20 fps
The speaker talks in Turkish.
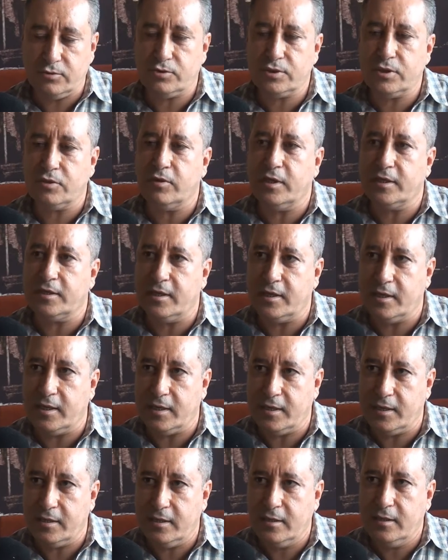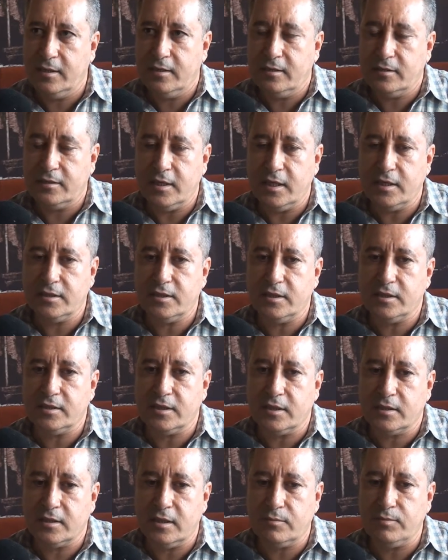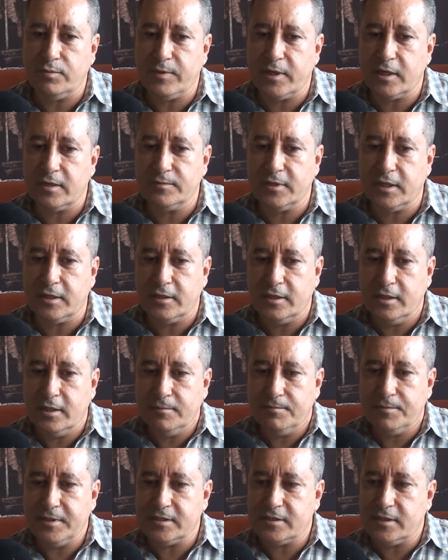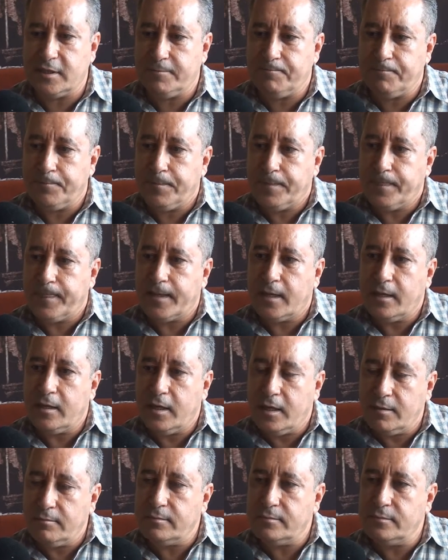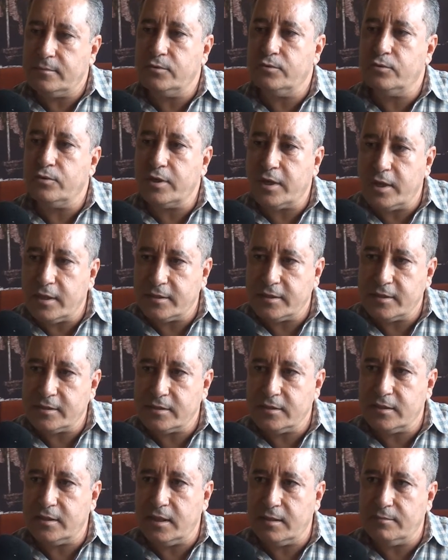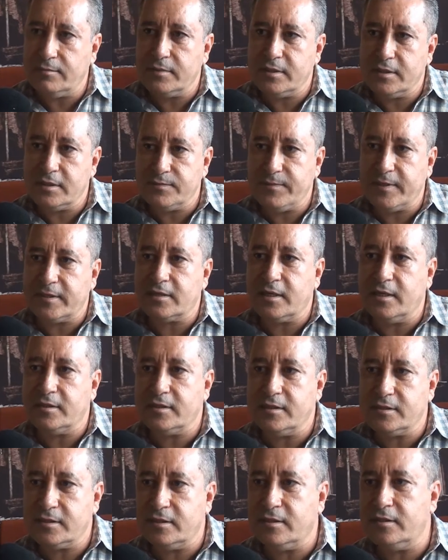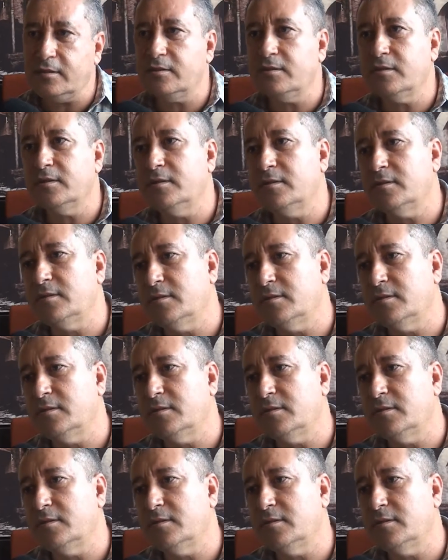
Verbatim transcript: yüksek olan yerlere tercih edecekler. Bu bakımdan biz de hem ürün kalitesini hem hizmet kalitesini e,